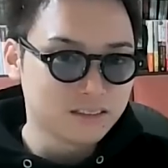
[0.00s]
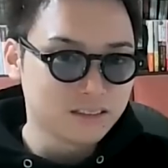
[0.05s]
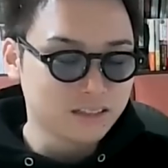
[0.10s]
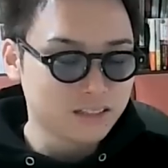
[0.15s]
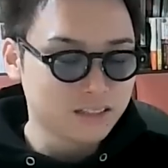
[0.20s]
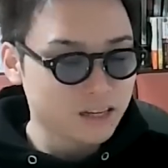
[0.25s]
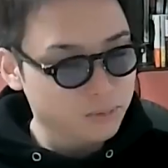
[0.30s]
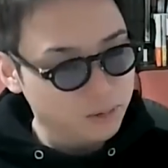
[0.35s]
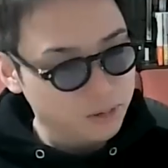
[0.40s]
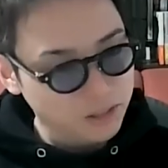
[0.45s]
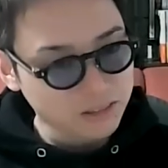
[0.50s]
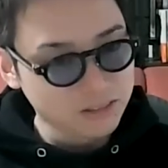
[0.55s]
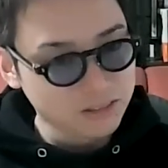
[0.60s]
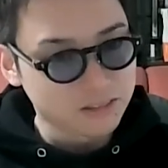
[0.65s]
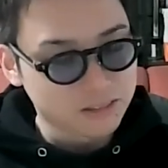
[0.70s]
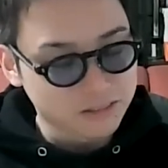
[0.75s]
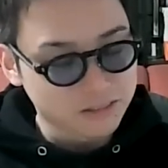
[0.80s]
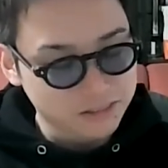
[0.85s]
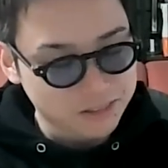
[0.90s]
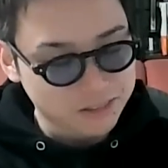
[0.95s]
だからサボ
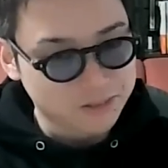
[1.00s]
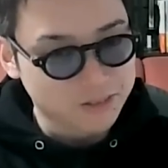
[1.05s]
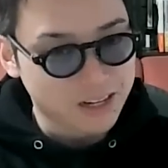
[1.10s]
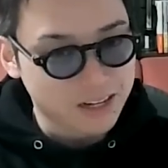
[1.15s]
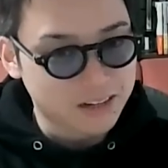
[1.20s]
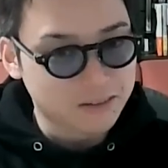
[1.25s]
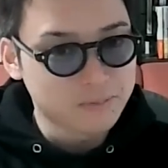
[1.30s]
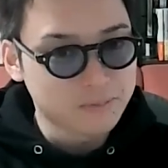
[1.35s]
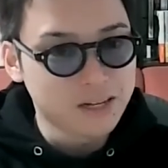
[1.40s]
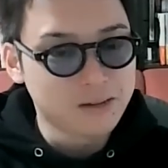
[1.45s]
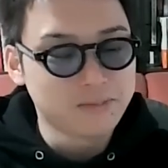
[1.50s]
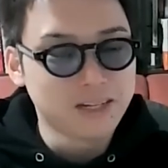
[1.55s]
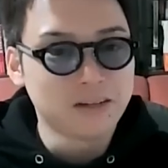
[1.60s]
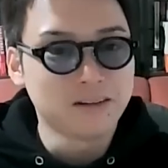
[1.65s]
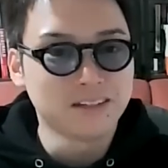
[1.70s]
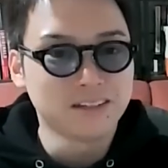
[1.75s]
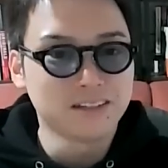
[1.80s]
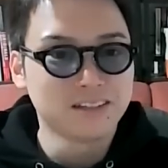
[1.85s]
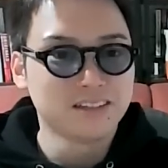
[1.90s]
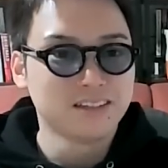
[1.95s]
るのは、まあ
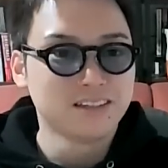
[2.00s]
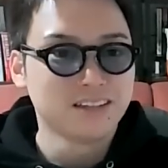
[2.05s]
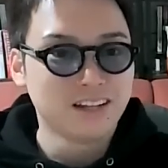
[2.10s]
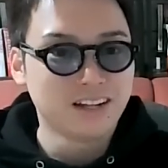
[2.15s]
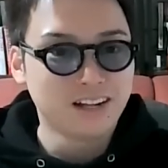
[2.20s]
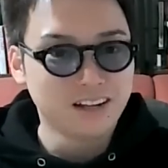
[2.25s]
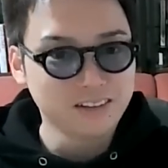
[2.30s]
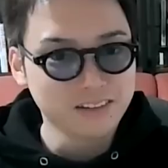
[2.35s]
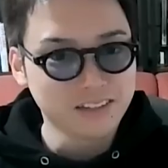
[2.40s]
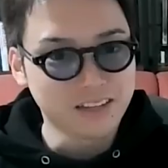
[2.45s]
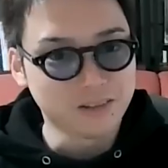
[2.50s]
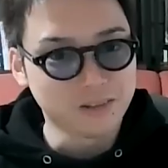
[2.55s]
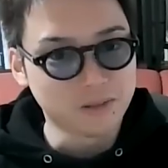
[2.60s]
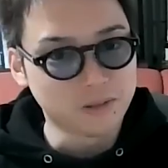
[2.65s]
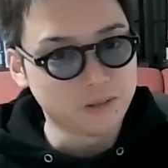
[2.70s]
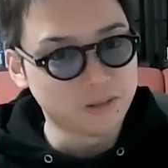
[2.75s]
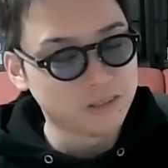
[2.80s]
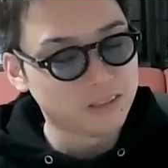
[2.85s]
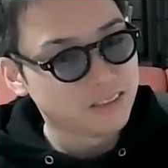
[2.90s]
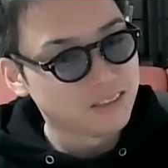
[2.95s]
まあ、ある程
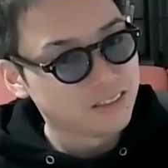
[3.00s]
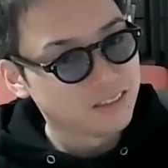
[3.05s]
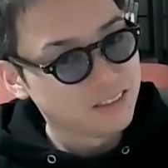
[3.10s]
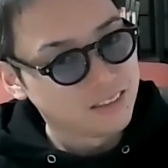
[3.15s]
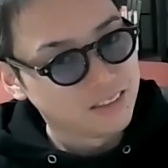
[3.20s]
度